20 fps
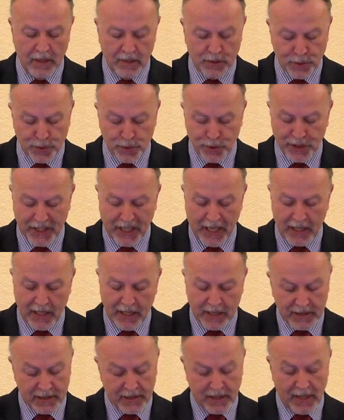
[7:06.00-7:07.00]
sus
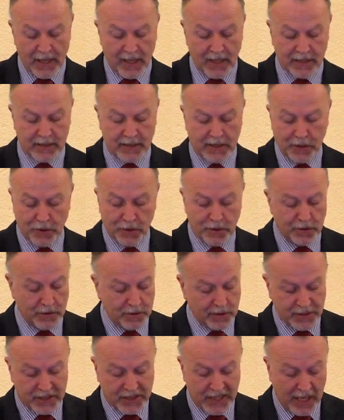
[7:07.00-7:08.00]
canas al Seol.
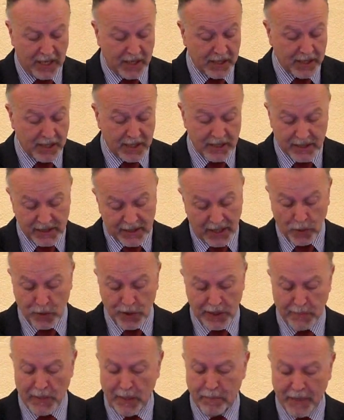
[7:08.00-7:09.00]
Sangre es la
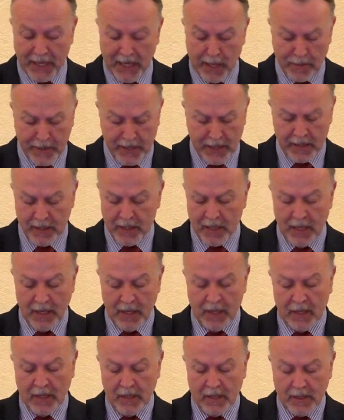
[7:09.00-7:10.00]
última palabra
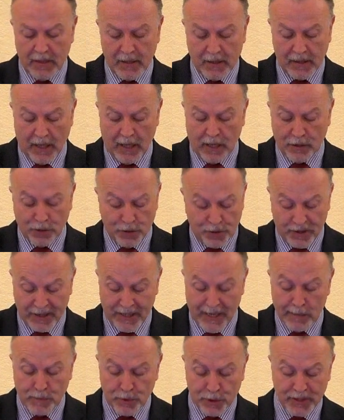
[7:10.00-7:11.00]
que
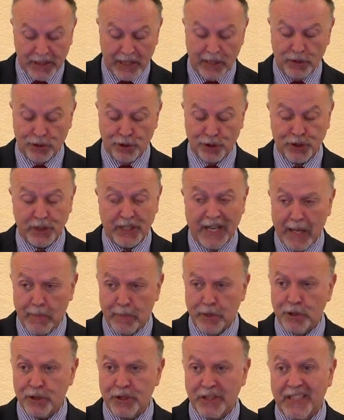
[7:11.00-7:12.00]
encontramos en los
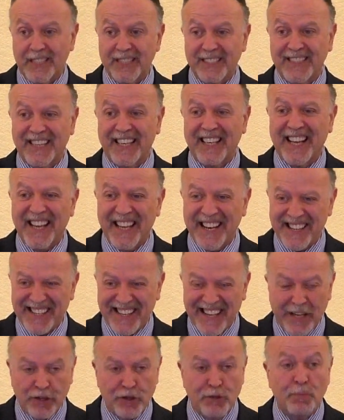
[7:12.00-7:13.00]
labios de este
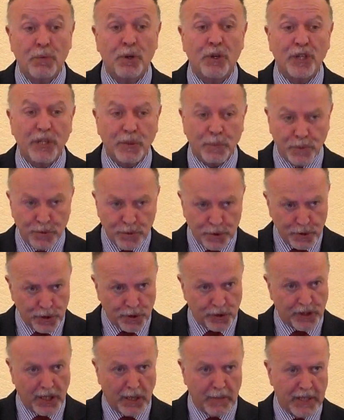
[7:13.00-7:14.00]
guerrero
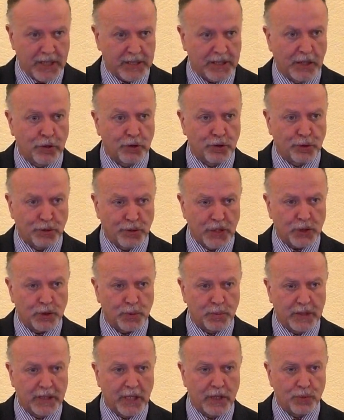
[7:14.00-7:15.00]
moribundo que había estado toda su
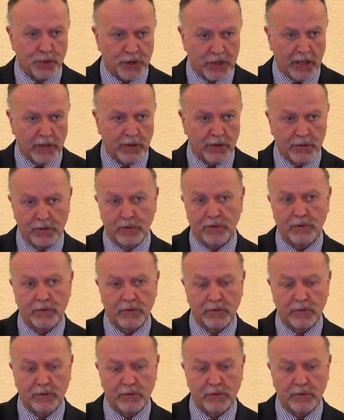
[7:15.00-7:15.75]
vida luchando.